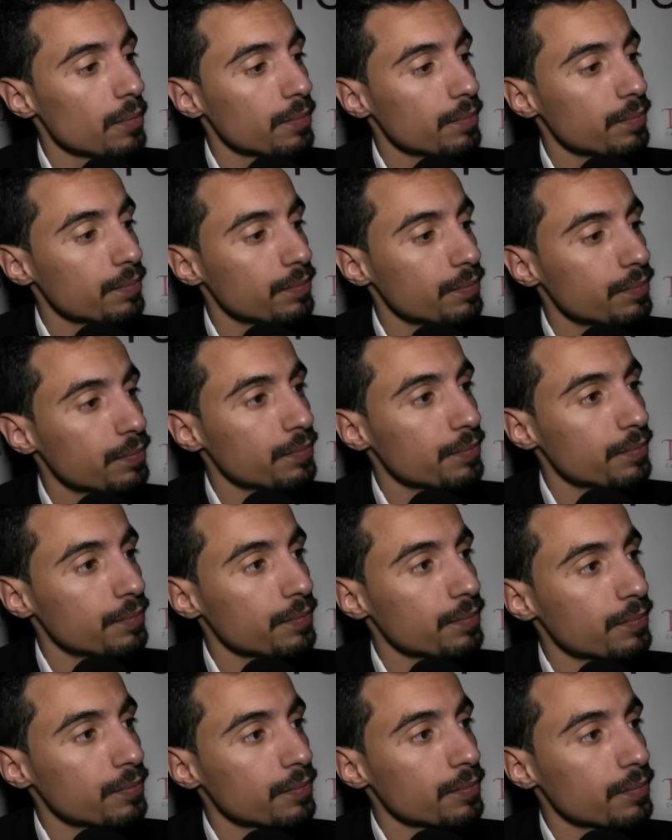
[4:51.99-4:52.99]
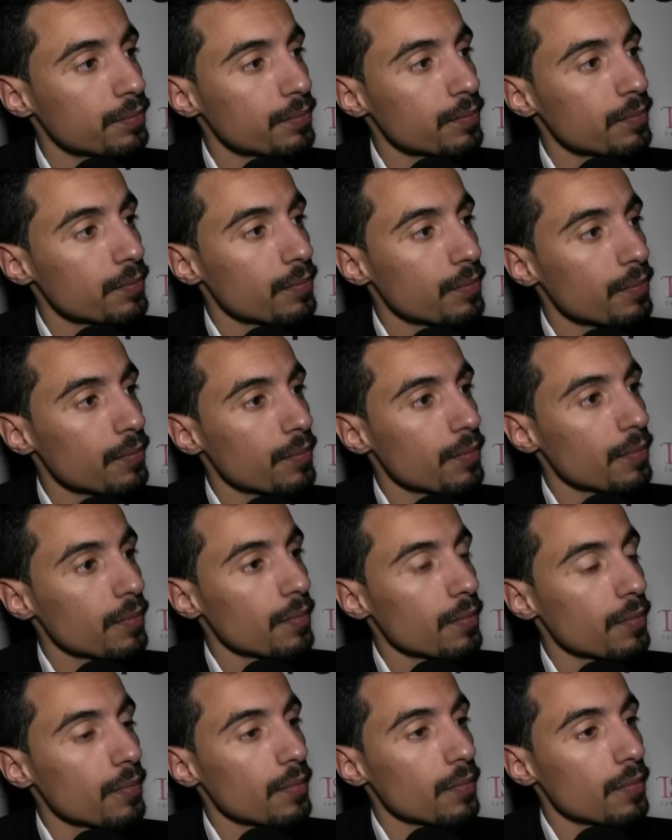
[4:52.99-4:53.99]
بغينا ندير واحد المقارنه بسيطه
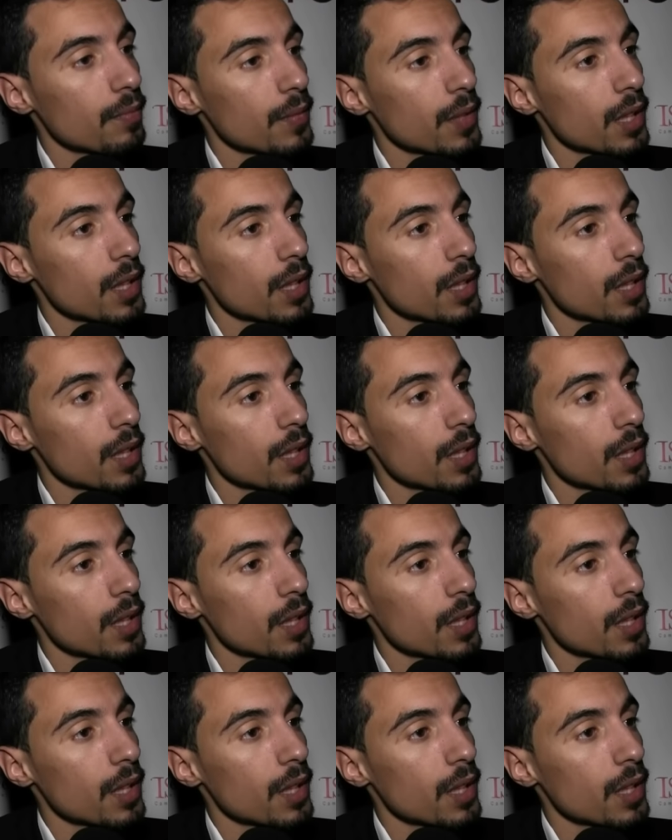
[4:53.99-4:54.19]
جدا